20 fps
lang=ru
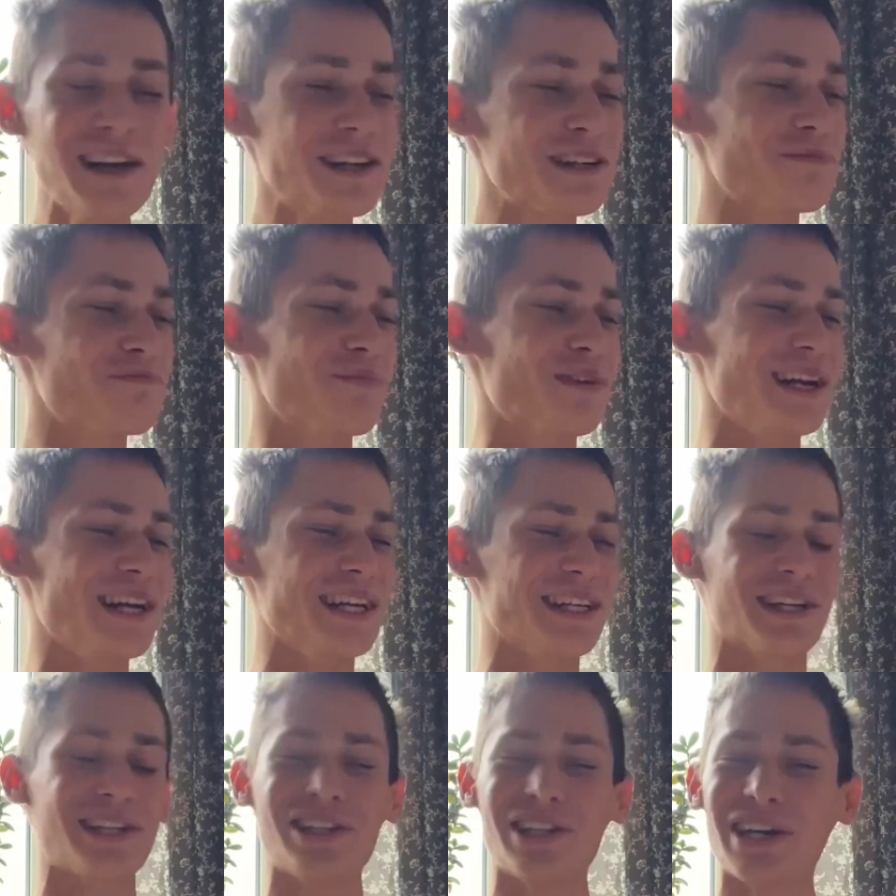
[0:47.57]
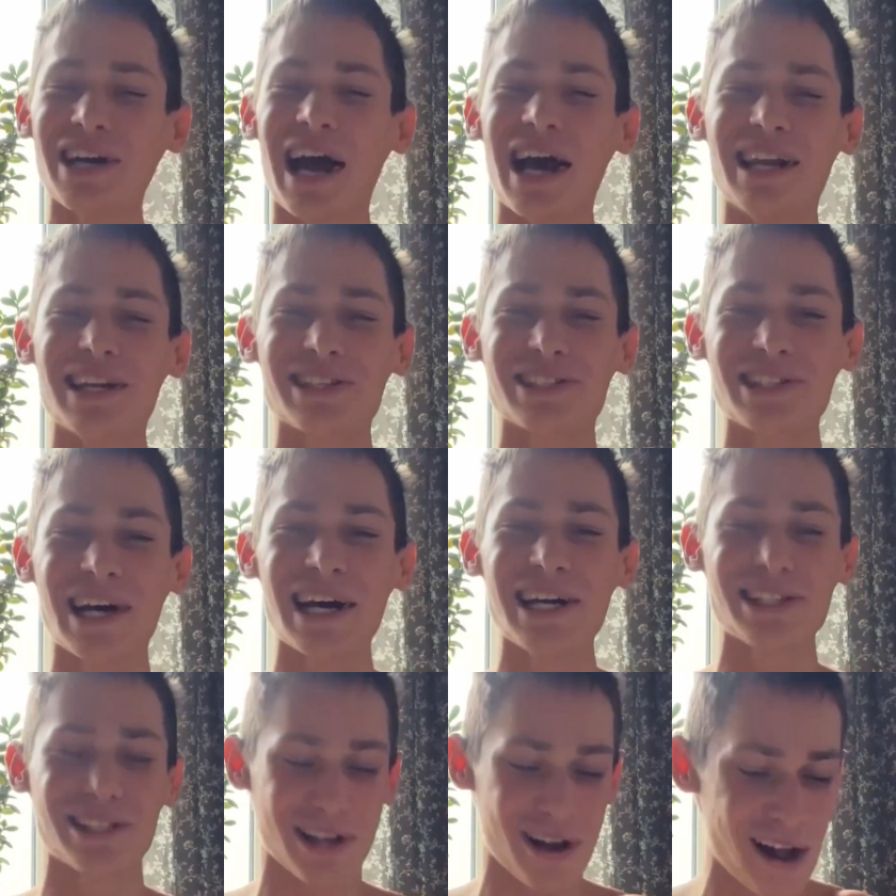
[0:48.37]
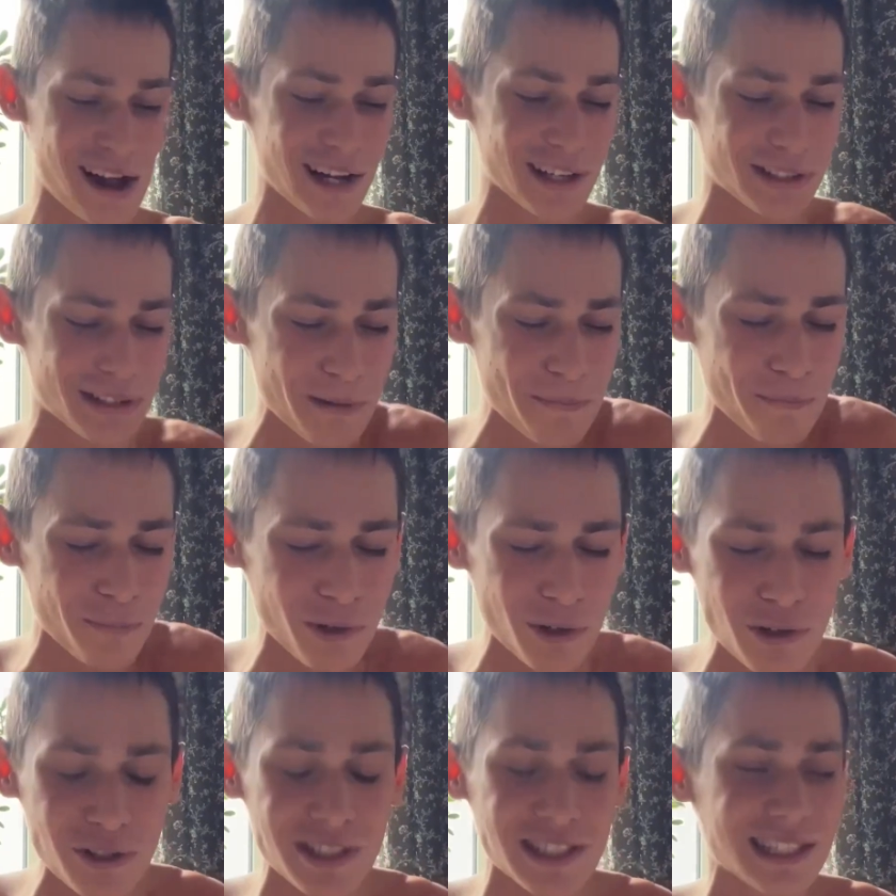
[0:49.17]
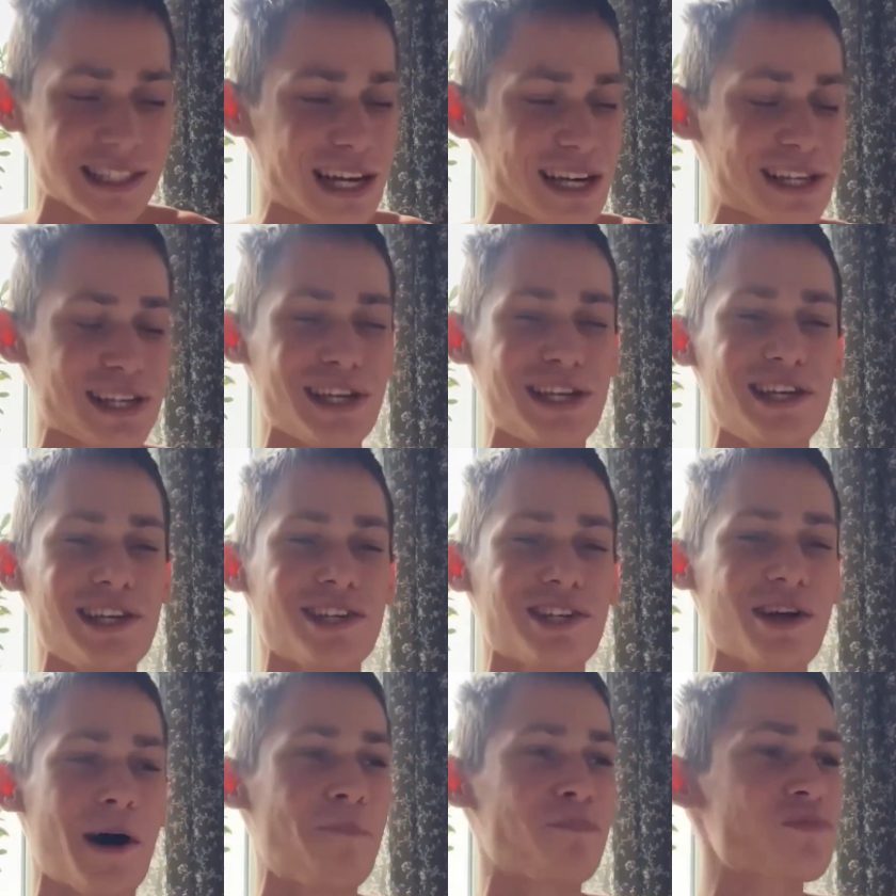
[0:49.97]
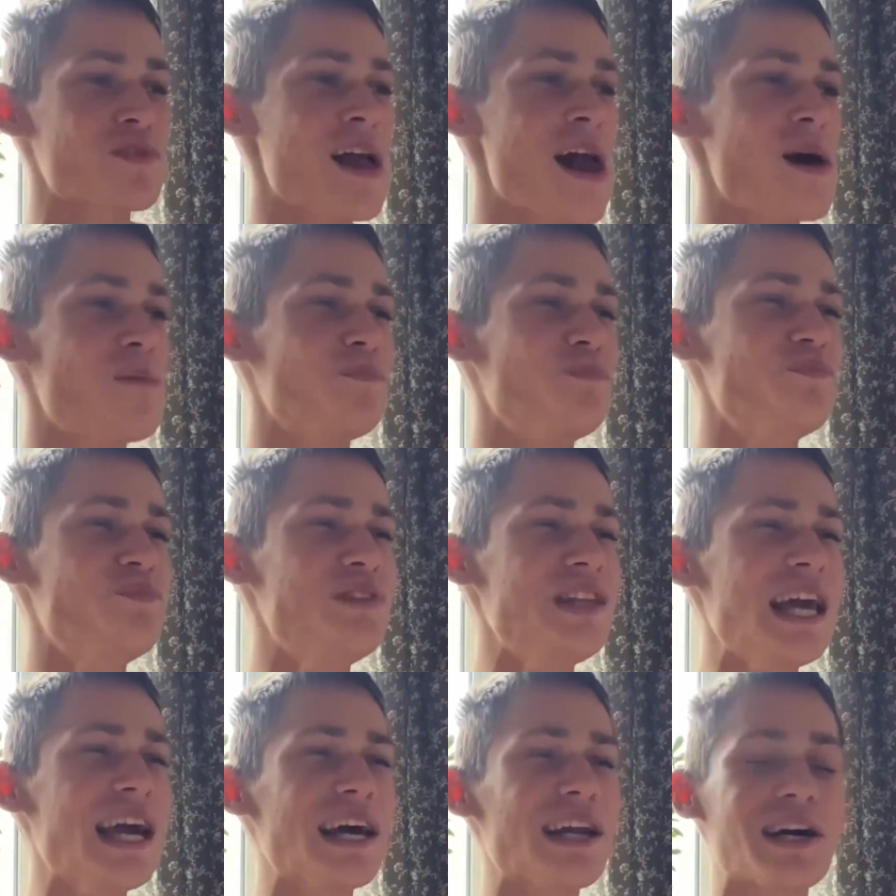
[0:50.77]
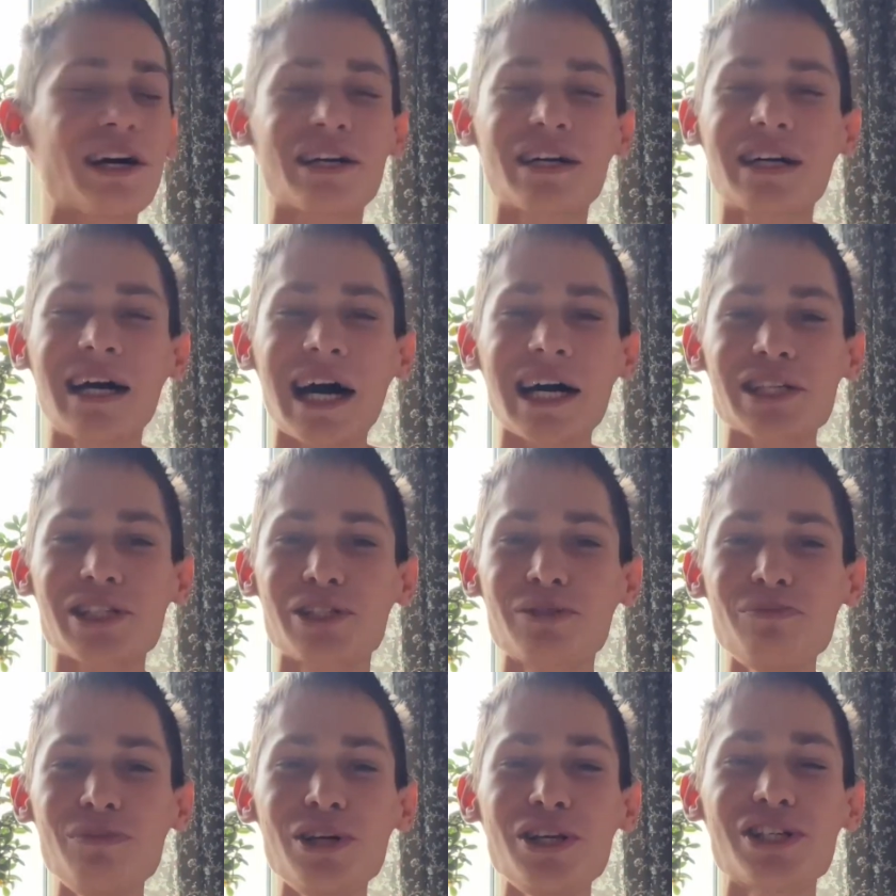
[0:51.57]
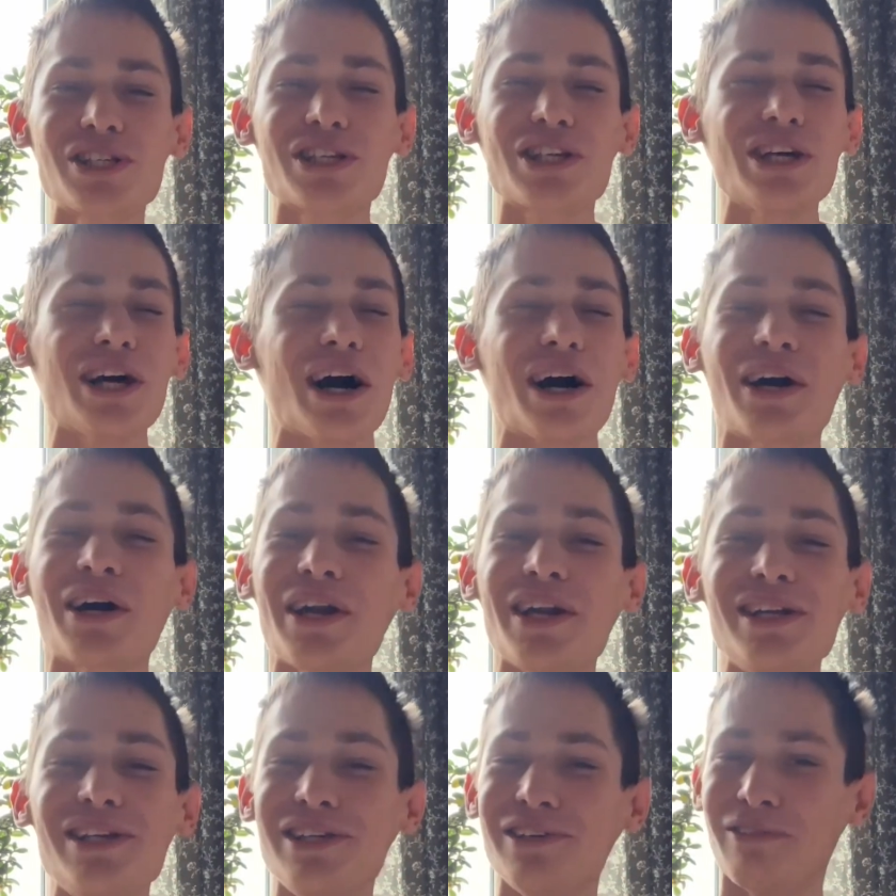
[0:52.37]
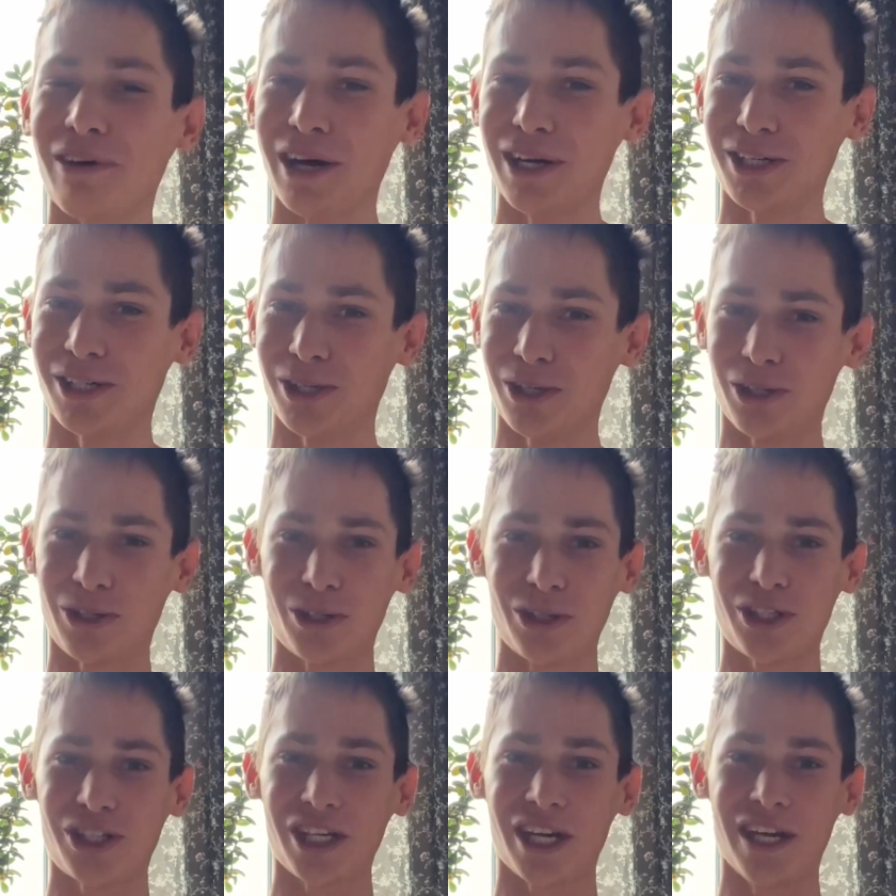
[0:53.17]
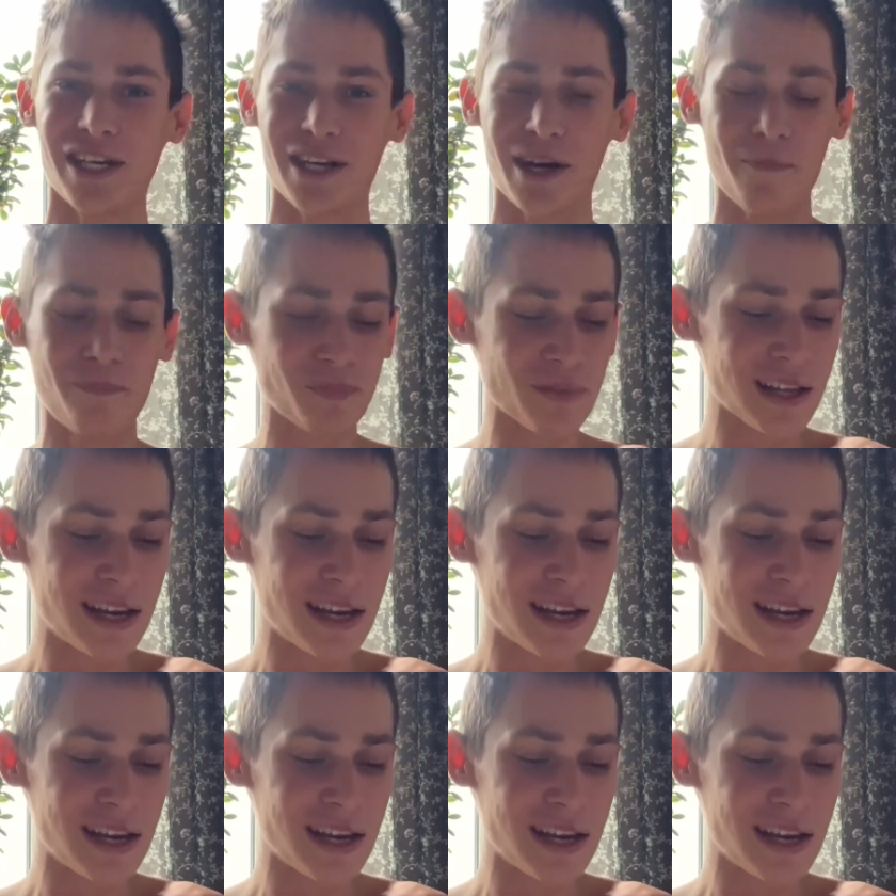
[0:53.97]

Блин, это реально, знаете, это просто какие-то нейрокосмические охреневающие ощущения.